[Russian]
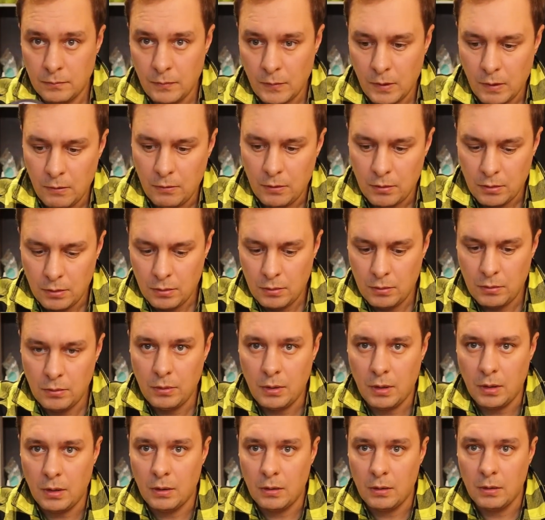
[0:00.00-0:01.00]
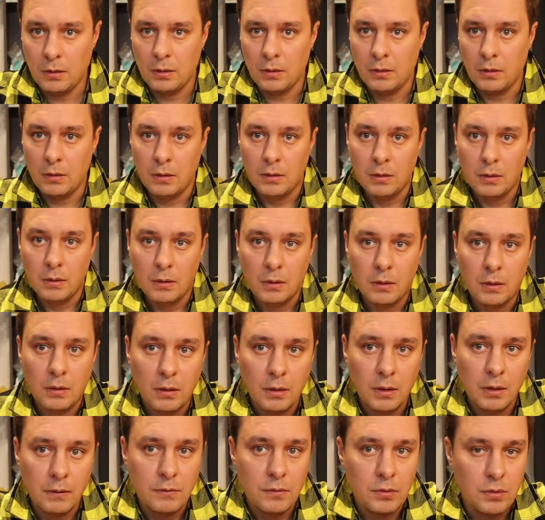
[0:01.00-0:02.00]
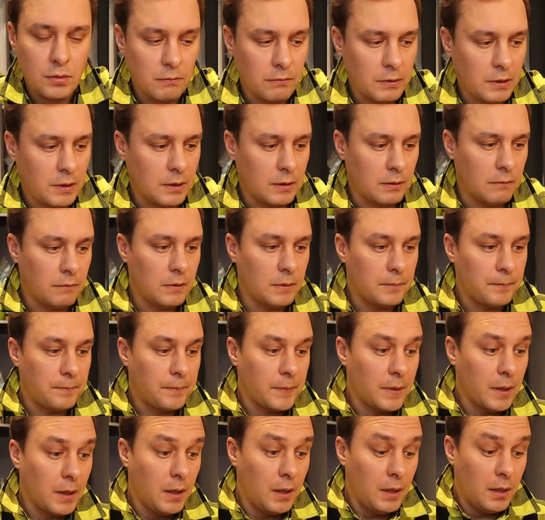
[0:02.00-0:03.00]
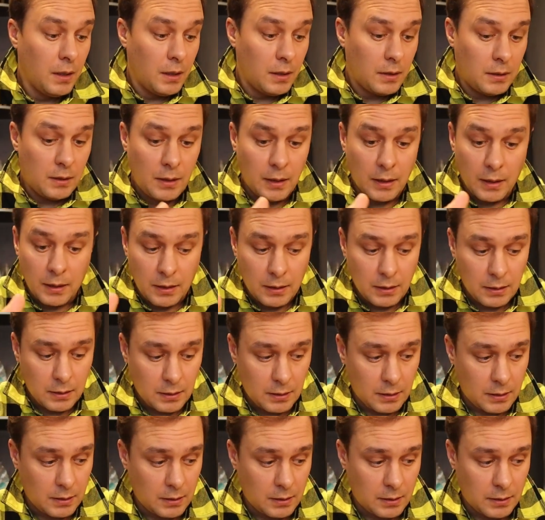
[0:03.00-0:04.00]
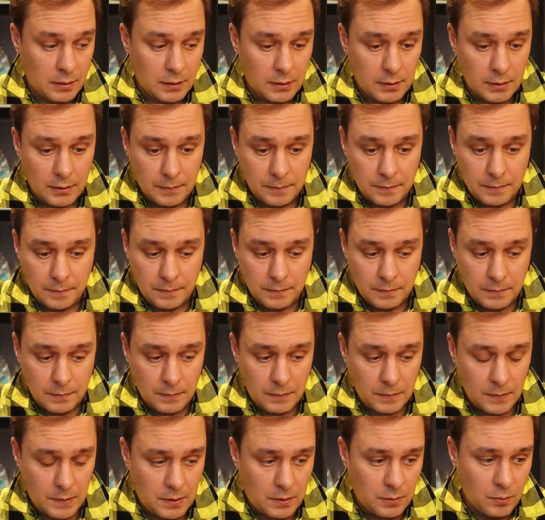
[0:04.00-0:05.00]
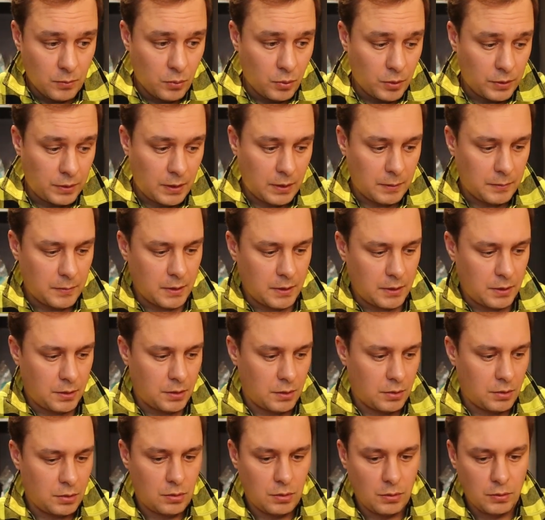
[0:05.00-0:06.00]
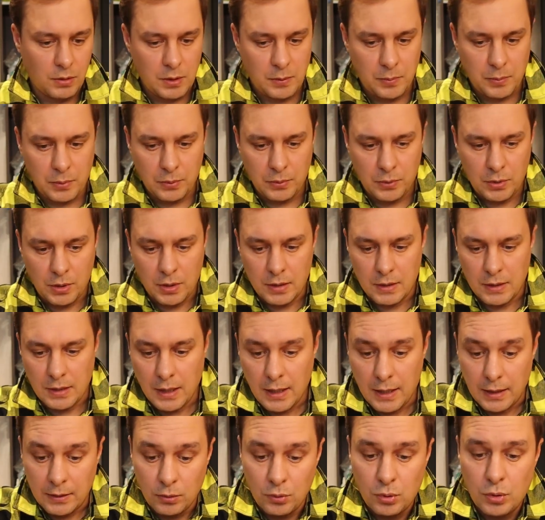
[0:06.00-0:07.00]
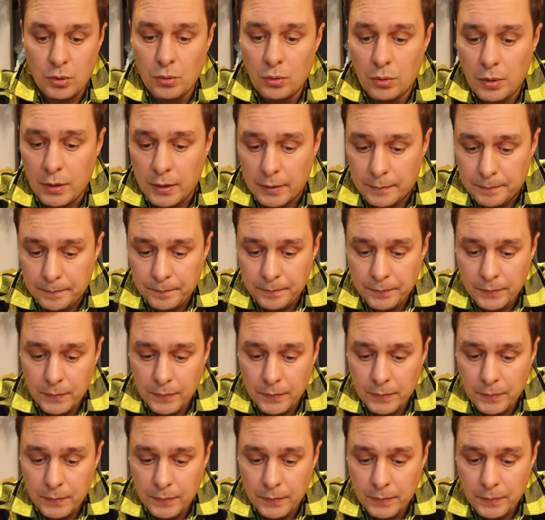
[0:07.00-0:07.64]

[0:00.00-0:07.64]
Две штуки. это все выкидываем. Так, э, смотрим, значит, что у нас получится. А, ну шнуры.